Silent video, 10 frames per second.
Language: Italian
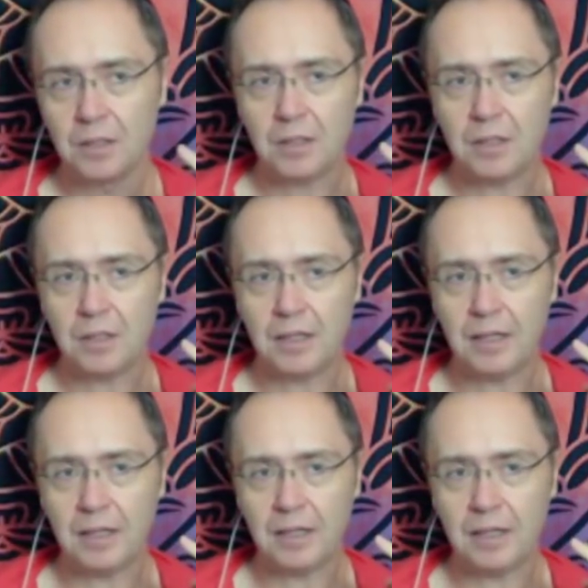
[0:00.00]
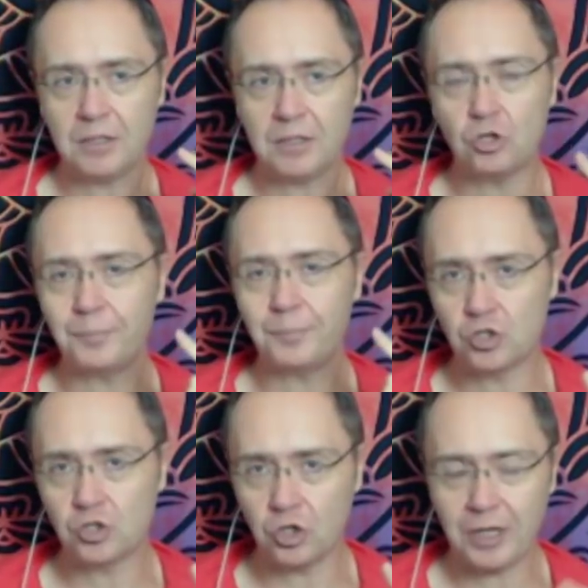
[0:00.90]
Uh, ci sono
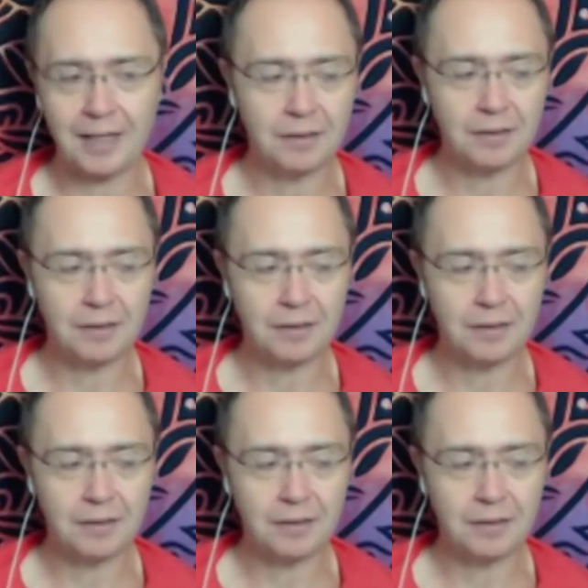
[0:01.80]
persone